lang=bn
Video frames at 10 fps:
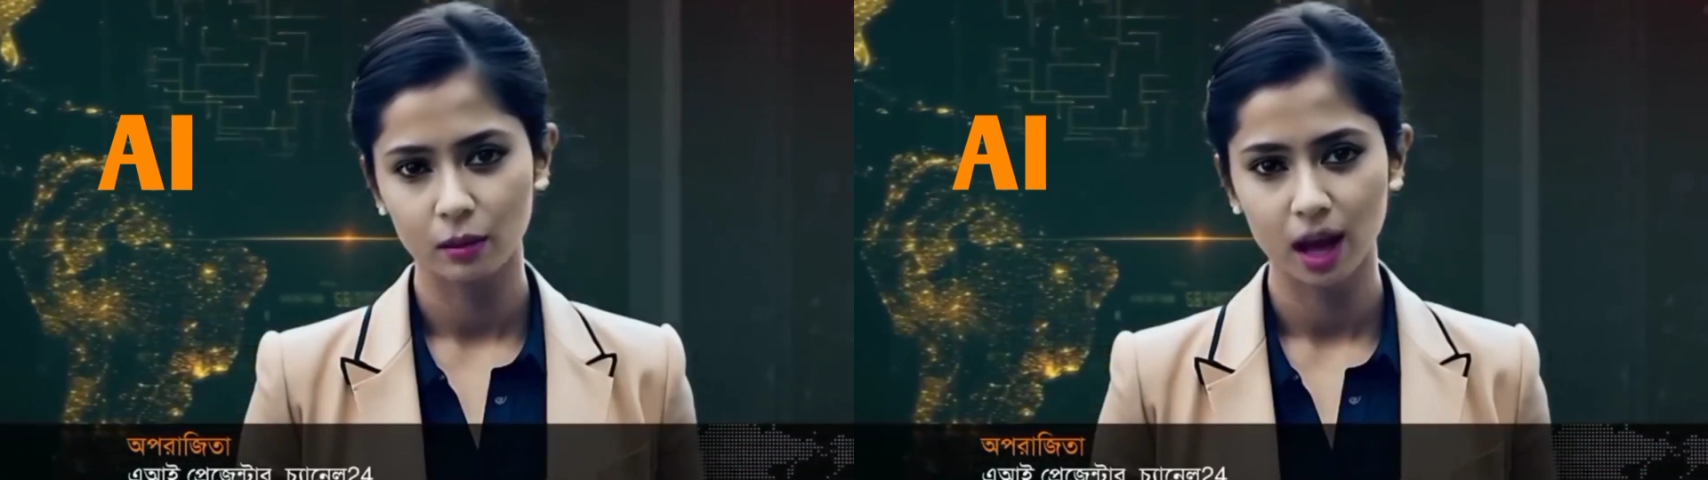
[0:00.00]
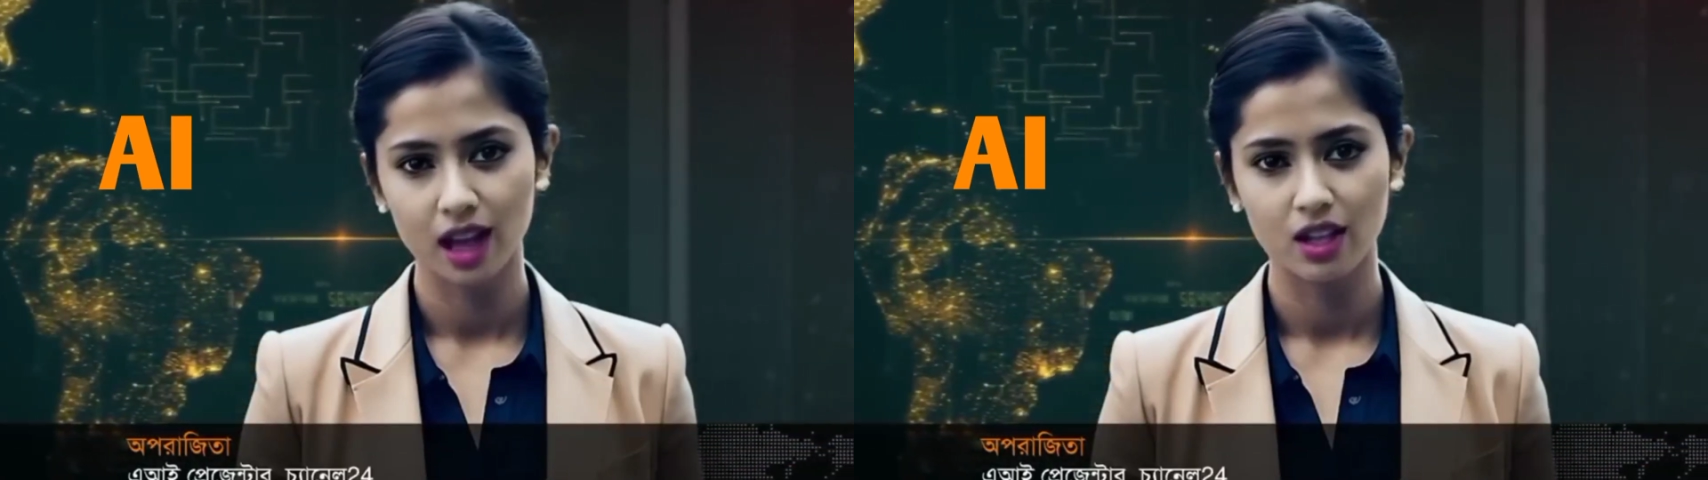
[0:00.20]

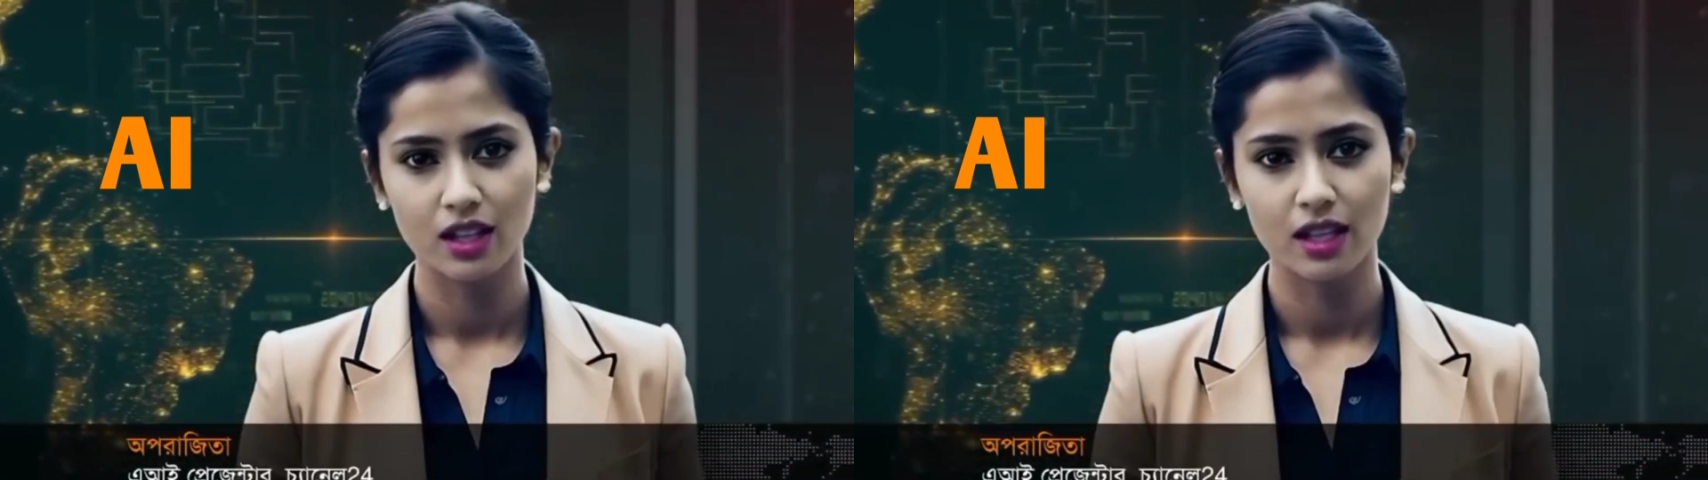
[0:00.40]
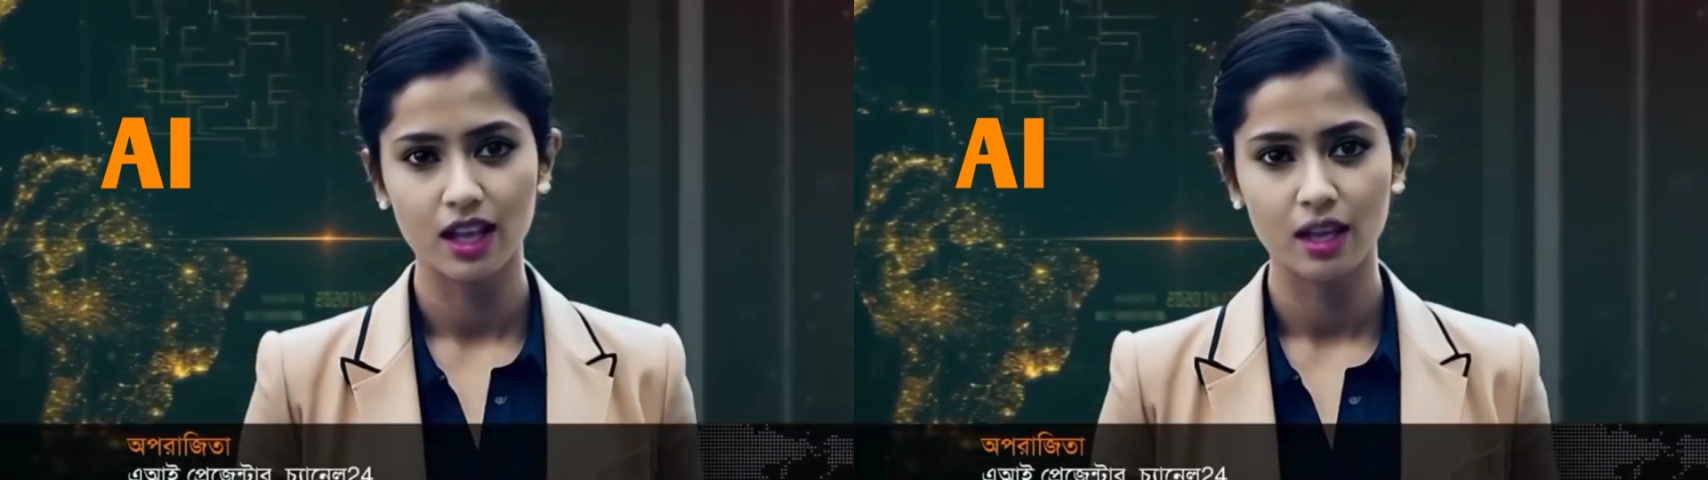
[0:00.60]
ভাই
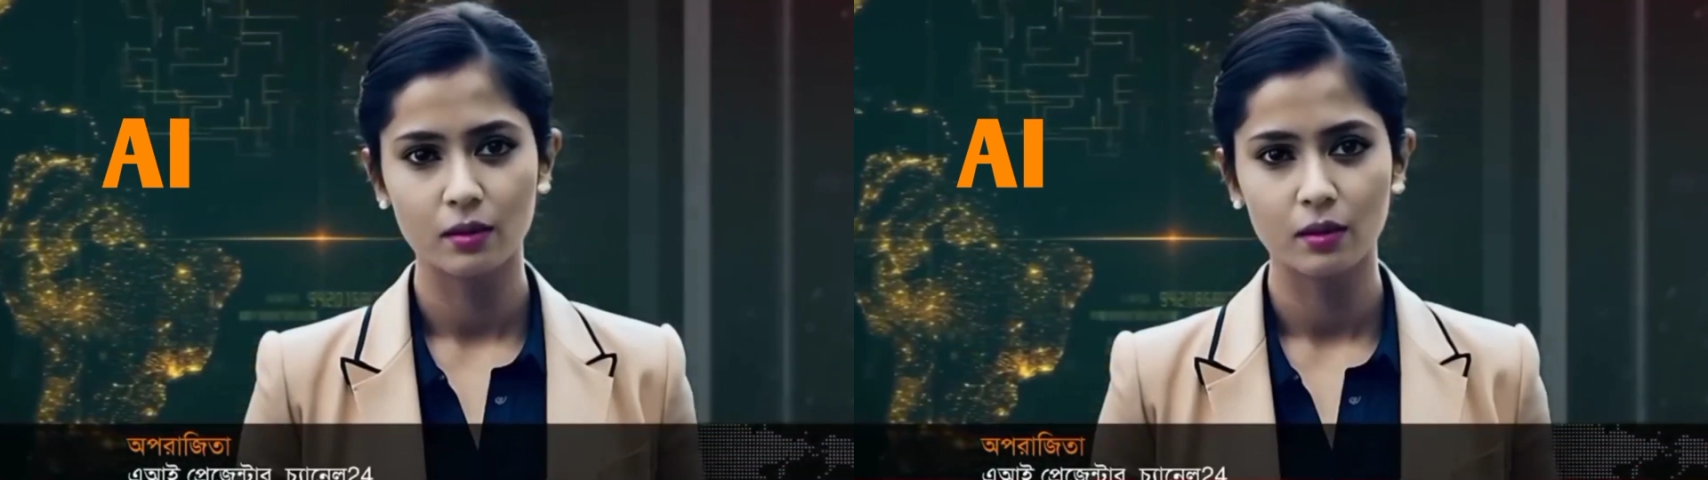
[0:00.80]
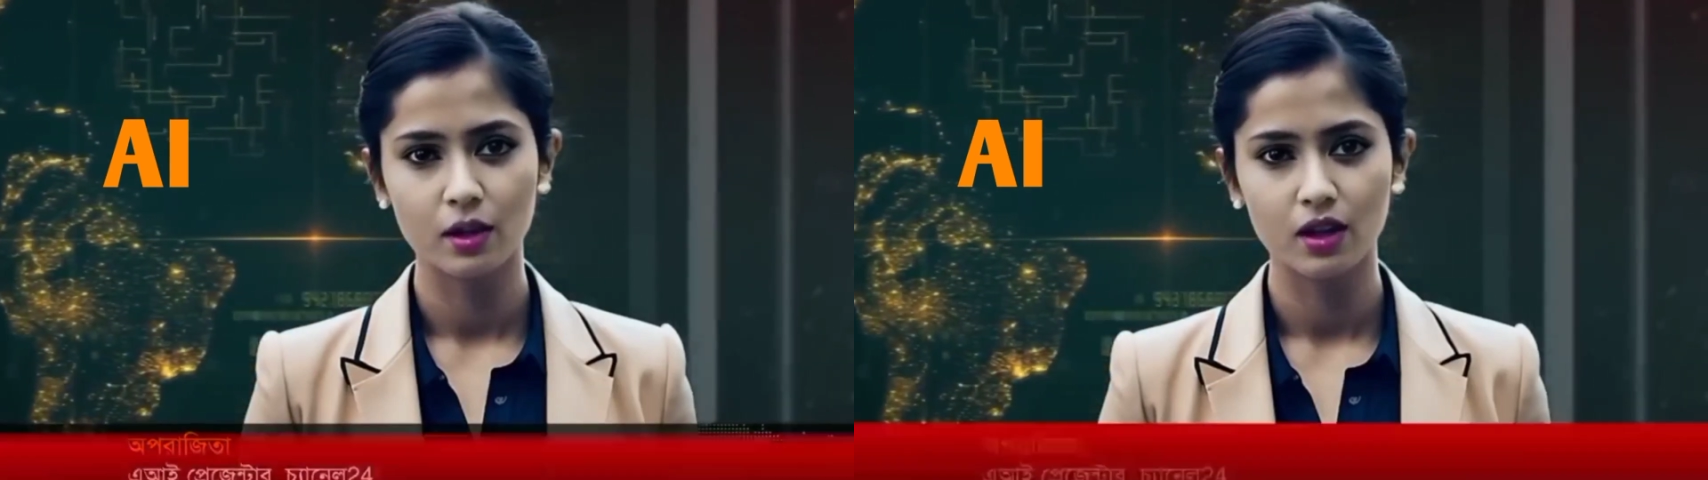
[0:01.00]
সেজে
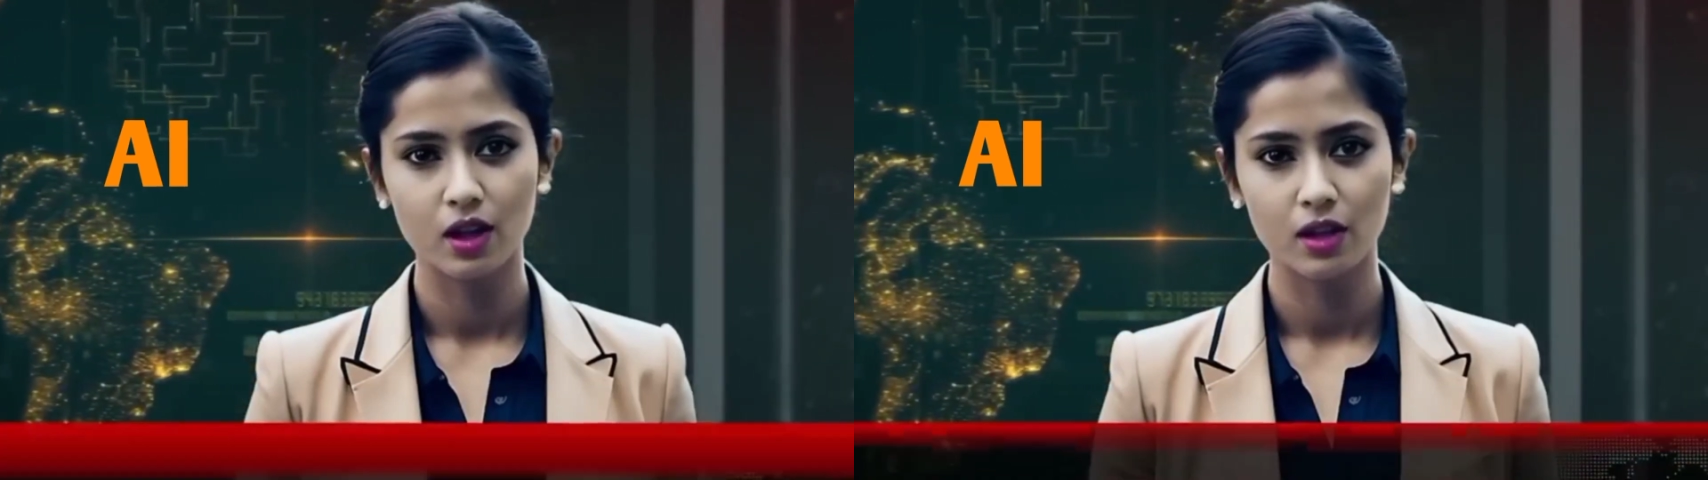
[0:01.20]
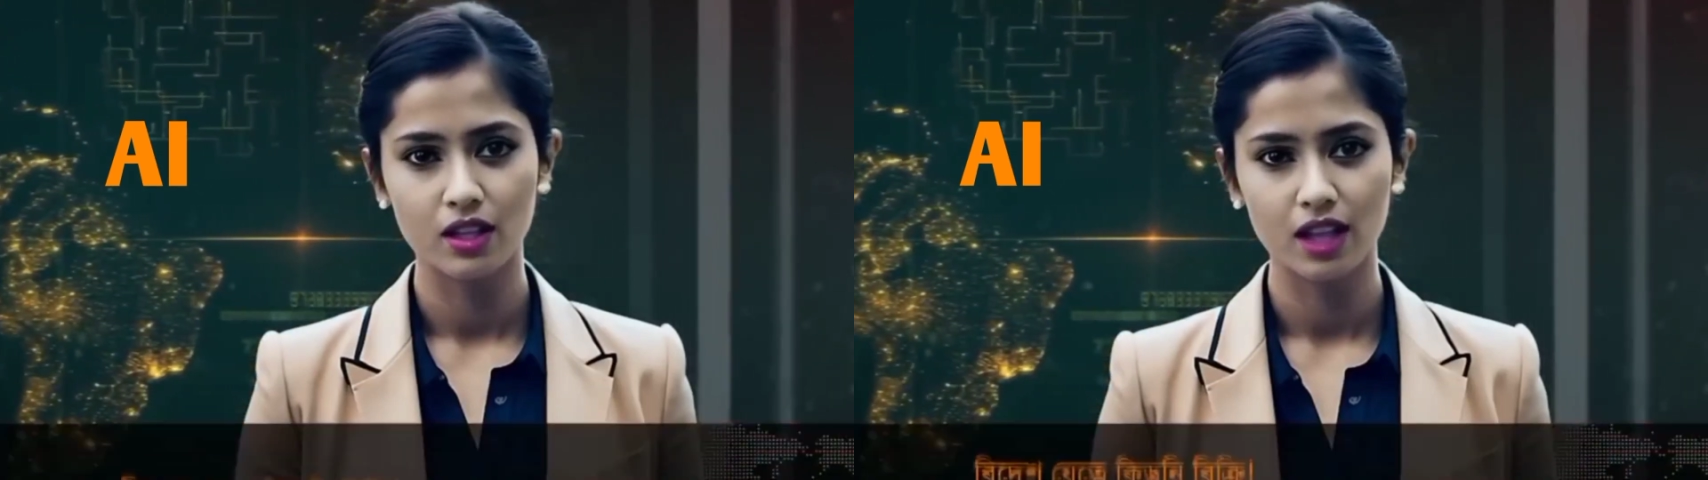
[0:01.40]
কিডনি বিক্রি
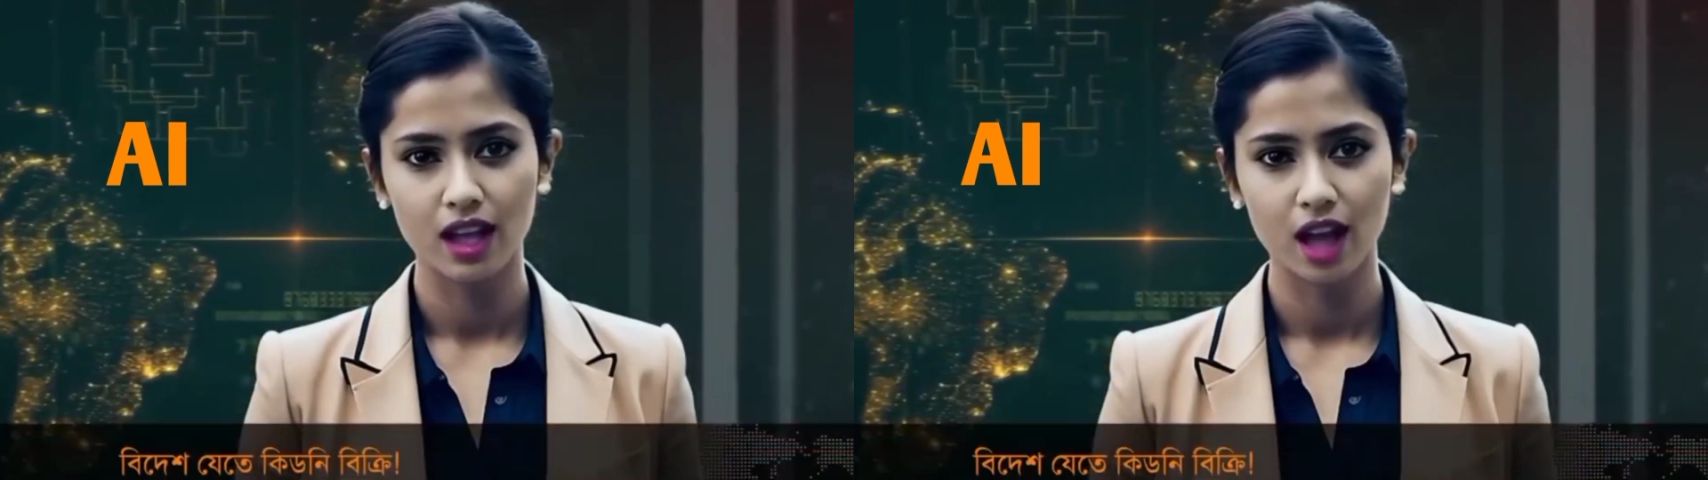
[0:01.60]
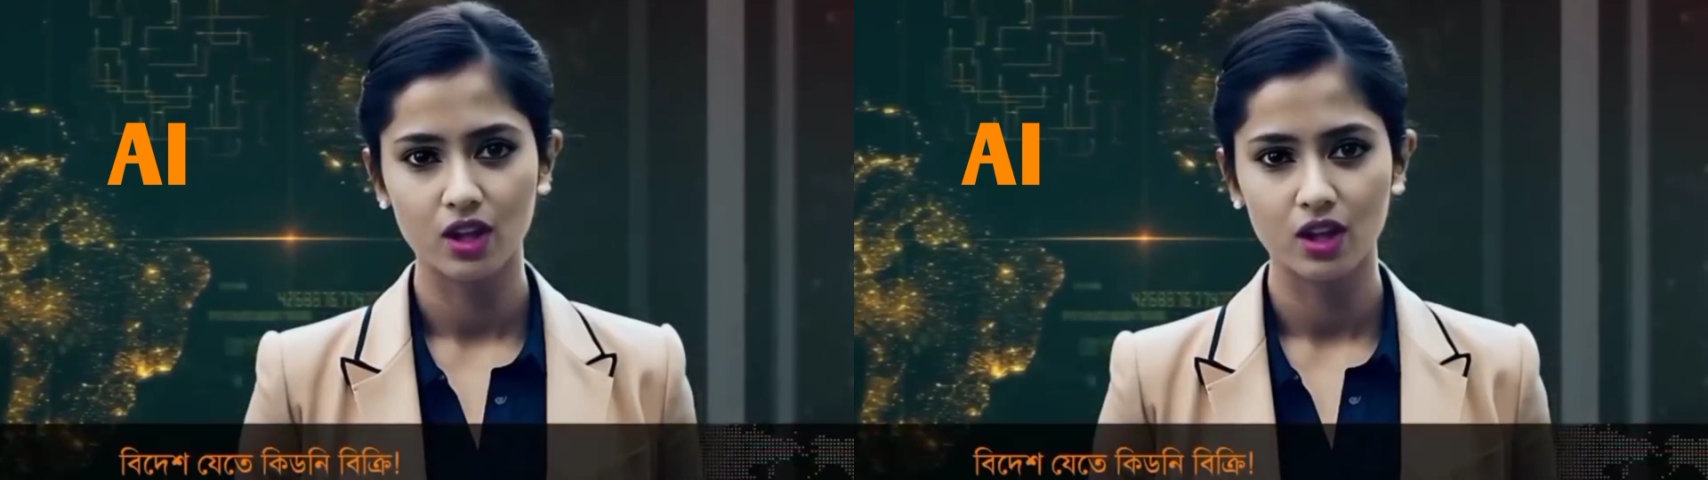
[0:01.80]
করেছেন এক